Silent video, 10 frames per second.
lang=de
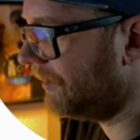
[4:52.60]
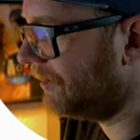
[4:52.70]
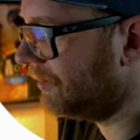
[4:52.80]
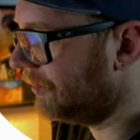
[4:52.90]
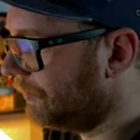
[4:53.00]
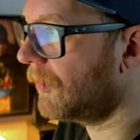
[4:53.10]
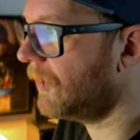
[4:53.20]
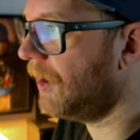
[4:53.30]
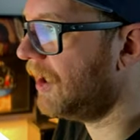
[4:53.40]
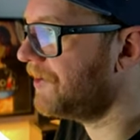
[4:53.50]
Deal. Ne?
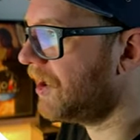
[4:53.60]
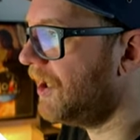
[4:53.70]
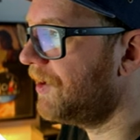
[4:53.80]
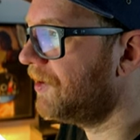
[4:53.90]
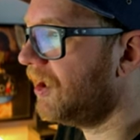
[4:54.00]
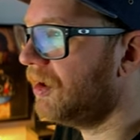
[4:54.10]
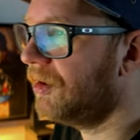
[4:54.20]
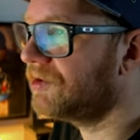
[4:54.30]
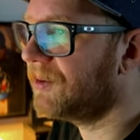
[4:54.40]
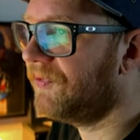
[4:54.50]
Eine astreine Sache,
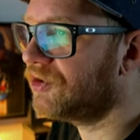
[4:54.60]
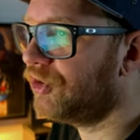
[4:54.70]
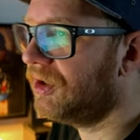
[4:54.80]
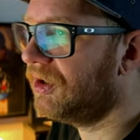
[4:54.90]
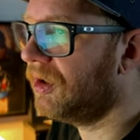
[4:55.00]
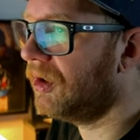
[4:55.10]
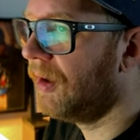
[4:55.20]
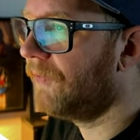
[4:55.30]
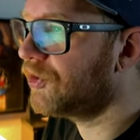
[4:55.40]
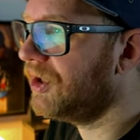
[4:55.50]
es gibt verschiedene,
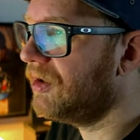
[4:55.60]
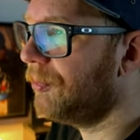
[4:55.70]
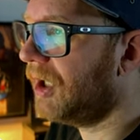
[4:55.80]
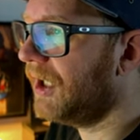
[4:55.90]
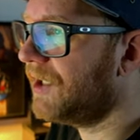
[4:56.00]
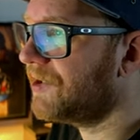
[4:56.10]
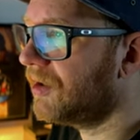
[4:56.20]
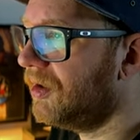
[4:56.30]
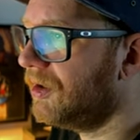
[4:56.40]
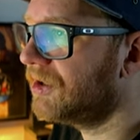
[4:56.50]
verschiedene Bikes,
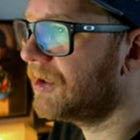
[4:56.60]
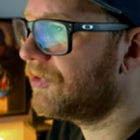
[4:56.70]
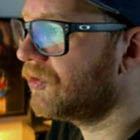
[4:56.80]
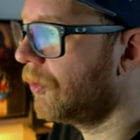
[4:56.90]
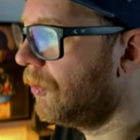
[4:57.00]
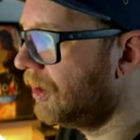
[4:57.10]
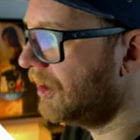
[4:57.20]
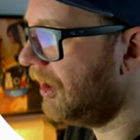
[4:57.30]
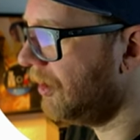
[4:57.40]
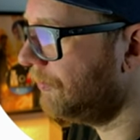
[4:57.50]
ne? es gibt so,
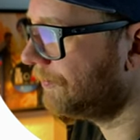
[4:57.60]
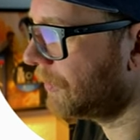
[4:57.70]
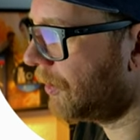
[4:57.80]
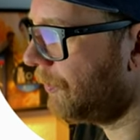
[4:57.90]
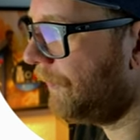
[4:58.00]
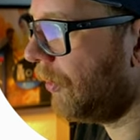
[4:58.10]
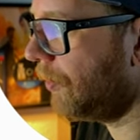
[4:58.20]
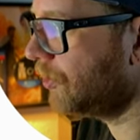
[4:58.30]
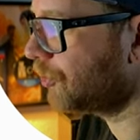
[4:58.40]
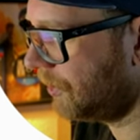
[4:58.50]
ja,
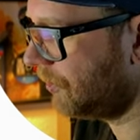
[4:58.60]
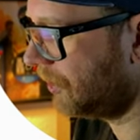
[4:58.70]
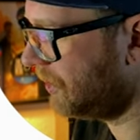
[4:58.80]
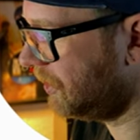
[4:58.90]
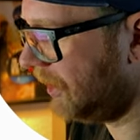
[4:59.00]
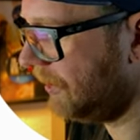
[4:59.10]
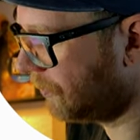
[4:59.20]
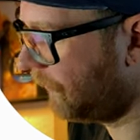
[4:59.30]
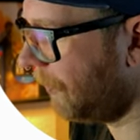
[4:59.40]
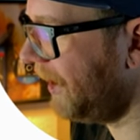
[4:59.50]
refurbished, bedeutet halt
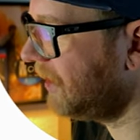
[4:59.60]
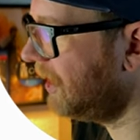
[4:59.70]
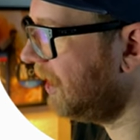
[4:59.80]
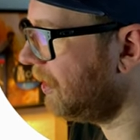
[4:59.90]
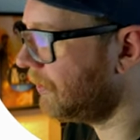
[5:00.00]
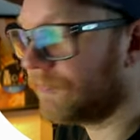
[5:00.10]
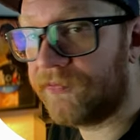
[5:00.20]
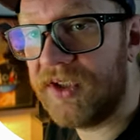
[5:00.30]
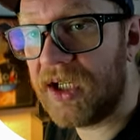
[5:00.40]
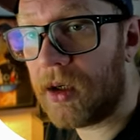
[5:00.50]
vom Händler
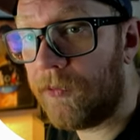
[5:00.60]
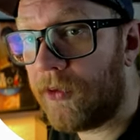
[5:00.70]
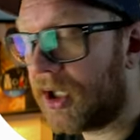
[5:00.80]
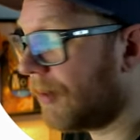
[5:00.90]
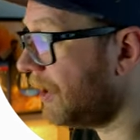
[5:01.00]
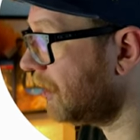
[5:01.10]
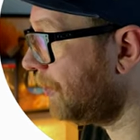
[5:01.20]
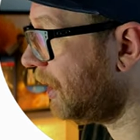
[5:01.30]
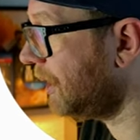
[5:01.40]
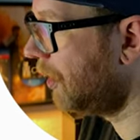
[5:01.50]
wieder auf Vordermann
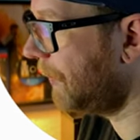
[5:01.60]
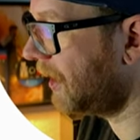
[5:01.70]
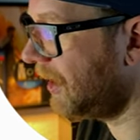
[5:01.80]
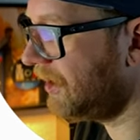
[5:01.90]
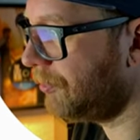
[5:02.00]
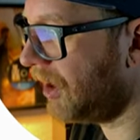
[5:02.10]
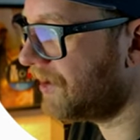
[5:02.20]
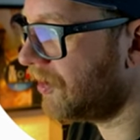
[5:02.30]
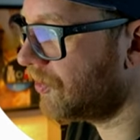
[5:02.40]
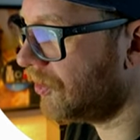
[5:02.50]
gebracht. Man kann die Bikes
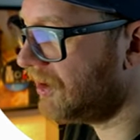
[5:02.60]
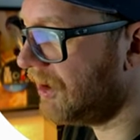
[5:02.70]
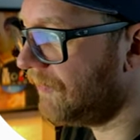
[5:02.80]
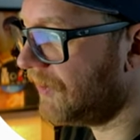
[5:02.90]
auch sortieren, wie